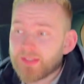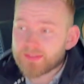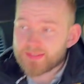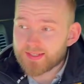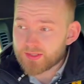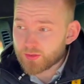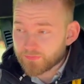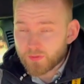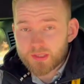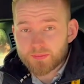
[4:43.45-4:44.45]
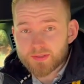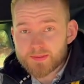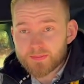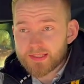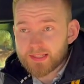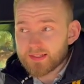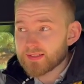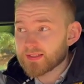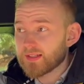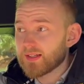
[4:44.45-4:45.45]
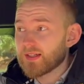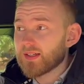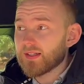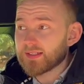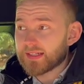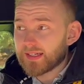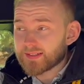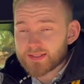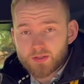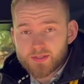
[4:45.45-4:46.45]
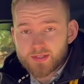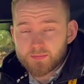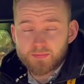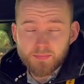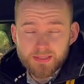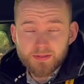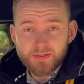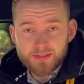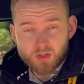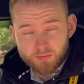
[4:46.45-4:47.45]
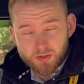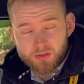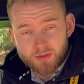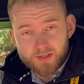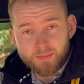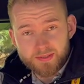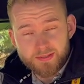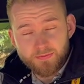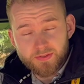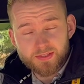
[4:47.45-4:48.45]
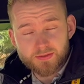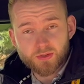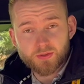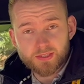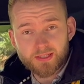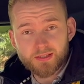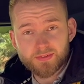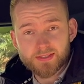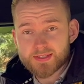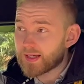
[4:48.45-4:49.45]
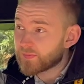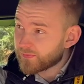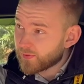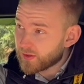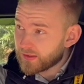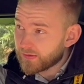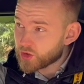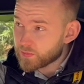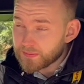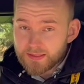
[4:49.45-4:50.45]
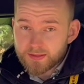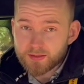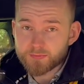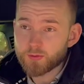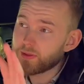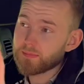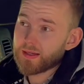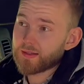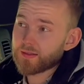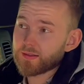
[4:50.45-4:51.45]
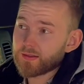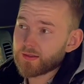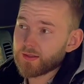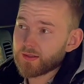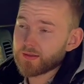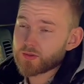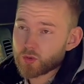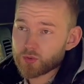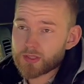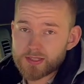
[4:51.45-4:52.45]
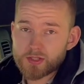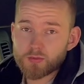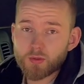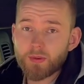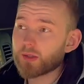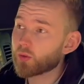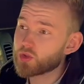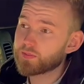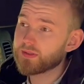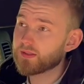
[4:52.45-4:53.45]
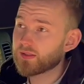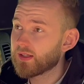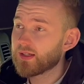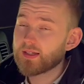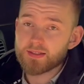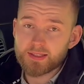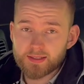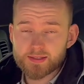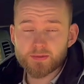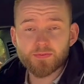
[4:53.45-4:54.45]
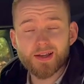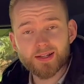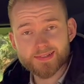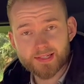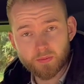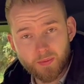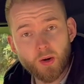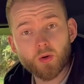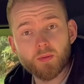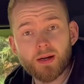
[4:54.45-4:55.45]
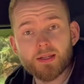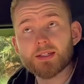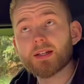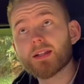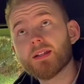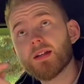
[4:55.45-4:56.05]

Das zeige ich euch vorne im Display gleich. Ihr kennt das aus den Minivans zum Beispiel, aus den Pacificas oder Grand Caravans. Die haben vorne diesen Spiegel, womit man äh, zusätzlich zum normalen Rückspiegel den ganzen Fahrgastraum im Auge behalten kann.